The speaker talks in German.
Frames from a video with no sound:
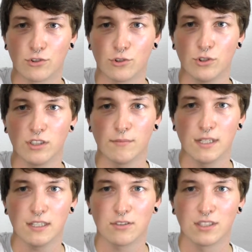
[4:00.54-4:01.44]
und schön
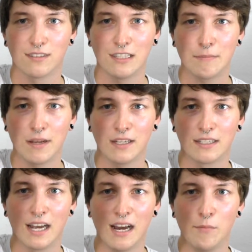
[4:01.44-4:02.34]
gemacht und da sieht
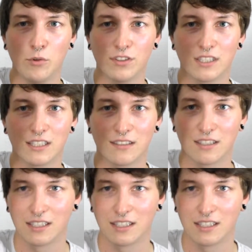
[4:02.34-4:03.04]
man, da muss ich jetzt